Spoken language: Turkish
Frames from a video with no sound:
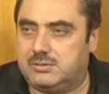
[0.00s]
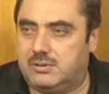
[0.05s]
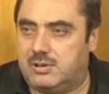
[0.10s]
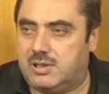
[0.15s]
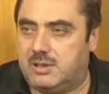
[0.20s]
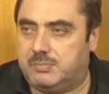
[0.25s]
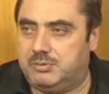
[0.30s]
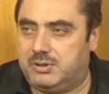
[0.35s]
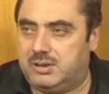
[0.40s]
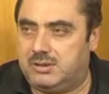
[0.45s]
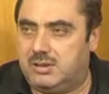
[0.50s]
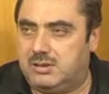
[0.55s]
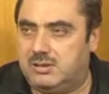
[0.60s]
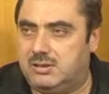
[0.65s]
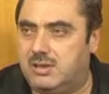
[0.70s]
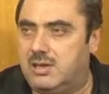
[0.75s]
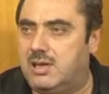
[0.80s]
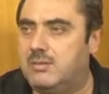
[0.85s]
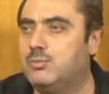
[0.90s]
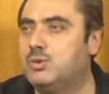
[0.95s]
Araplardan
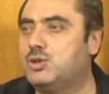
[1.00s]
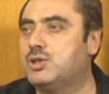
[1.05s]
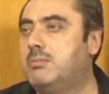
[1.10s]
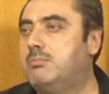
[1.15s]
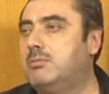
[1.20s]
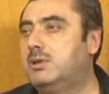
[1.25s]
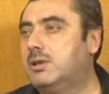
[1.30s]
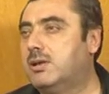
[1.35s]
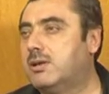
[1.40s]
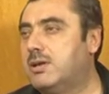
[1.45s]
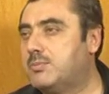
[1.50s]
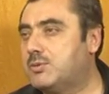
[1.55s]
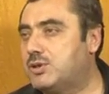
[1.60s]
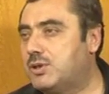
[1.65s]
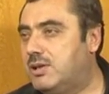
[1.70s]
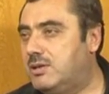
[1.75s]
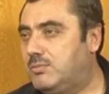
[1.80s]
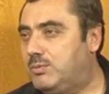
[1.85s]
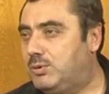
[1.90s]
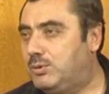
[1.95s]
daha mükemmel
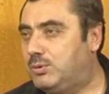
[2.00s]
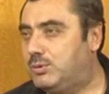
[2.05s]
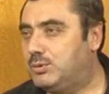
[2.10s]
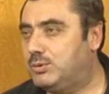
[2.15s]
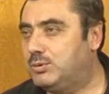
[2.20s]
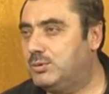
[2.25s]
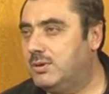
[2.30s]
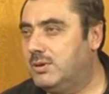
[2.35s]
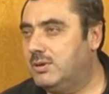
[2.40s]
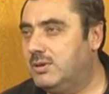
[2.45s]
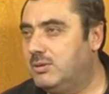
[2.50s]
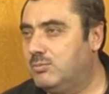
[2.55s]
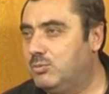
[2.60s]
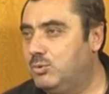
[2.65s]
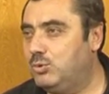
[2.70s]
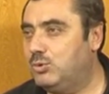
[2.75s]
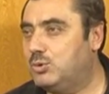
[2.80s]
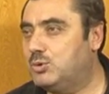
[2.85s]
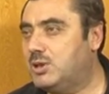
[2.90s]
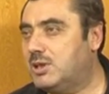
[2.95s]
Arapçayı biliyor.
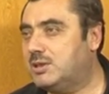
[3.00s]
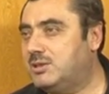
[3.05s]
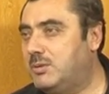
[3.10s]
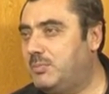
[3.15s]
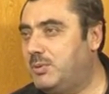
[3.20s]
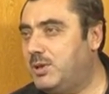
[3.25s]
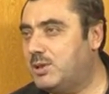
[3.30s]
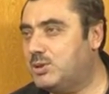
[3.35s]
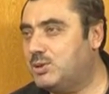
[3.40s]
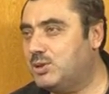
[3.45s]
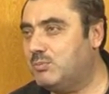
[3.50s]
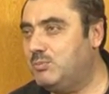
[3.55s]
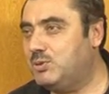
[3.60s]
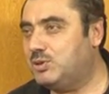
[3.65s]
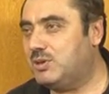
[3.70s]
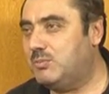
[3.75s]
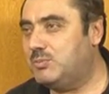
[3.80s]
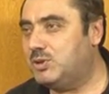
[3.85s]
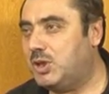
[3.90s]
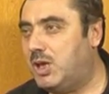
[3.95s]
Yüksek tepeye
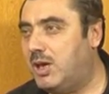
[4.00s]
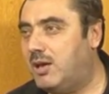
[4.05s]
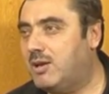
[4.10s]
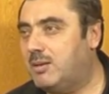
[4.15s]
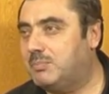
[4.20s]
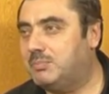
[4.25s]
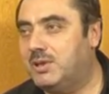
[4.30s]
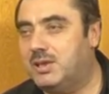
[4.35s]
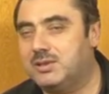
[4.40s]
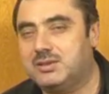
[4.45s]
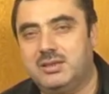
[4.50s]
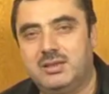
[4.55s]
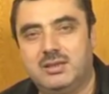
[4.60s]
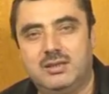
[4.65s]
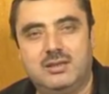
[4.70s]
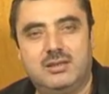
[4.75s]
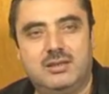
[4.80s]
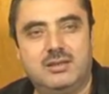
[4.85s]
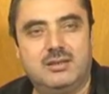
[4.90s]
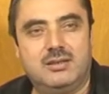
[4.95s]
çıkmış demiş ey Araplar
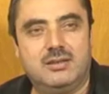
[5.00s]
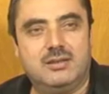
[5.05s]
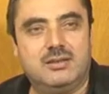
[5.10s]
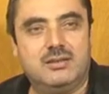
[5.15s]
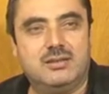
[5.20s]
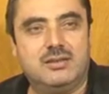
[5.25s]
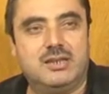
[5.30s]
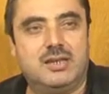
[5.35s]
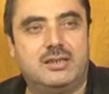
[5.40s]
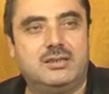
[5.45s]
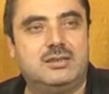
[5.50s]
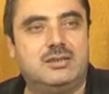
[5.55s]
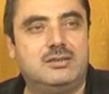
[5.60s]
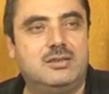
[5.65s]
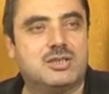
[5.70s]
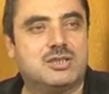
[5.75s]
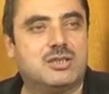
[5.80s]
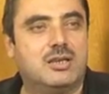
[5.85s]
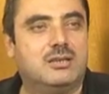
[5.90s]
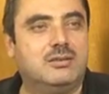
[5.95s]
Gelin
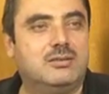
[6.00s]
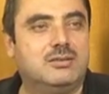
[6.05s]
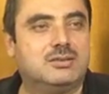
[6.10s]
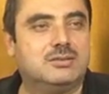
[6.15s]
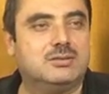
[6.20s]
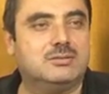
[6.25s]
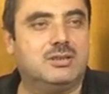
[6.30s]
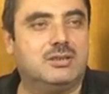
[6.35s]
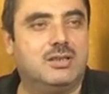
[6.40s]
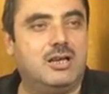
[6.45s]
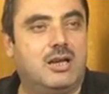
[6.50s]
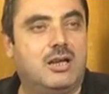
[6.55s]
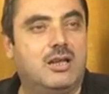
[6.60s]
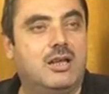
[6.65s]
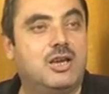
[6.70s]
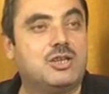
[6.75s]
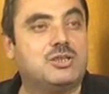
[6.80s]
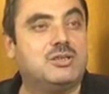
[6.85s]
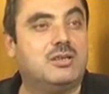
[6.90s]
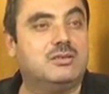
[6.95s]
lisanınız,
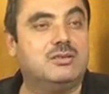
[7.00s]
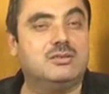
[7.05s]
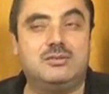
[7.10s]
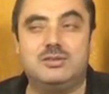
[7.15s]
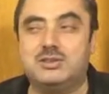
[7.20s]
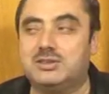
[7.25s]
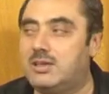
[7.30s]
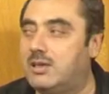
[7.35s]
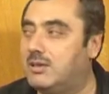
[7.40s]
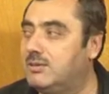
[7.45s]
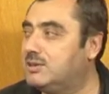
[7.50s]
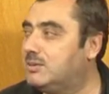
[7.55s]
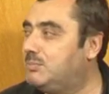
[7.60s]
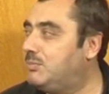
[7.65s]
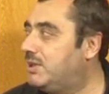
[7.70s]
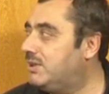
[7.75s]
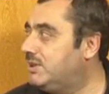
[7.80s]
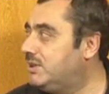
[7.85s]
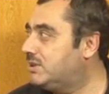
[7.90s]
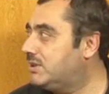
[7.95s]
ecdadın lisanınızı,
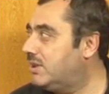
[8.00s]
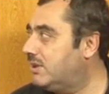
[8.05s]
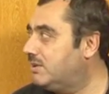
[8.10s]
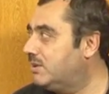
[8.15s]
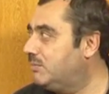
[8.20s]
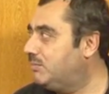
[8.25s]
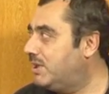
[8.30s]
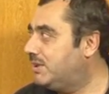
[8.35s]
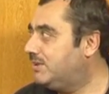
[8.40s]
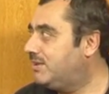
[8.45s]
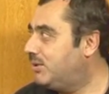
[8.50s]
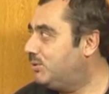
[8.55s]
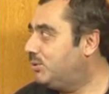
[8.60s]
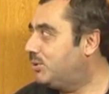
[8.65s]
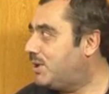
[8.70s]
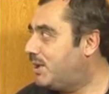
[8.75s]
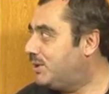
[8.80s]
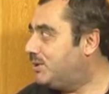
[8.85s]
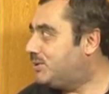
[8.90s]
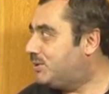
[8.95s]
lisanını benden
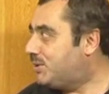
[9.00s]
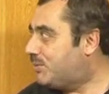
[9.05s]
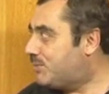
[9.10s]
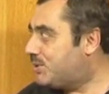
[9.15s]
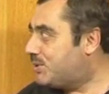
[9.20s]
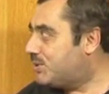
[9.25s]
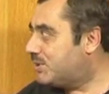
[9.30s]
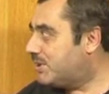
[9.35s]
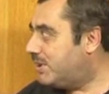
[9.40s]
öğrenin demiş.